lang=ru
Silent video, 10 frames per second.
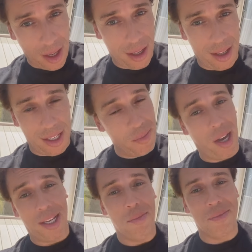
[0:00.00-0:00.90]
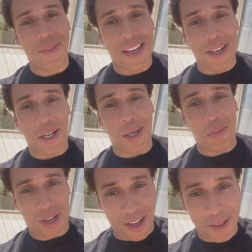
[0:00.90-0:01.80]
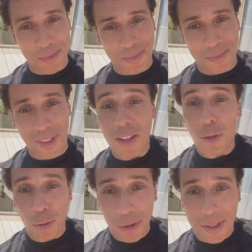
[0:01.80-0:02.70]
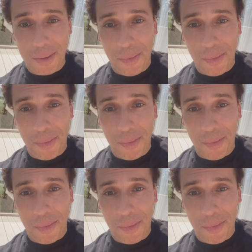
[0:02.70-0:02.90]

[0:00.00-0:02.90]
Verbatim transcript: э, и моим э, правом на труд.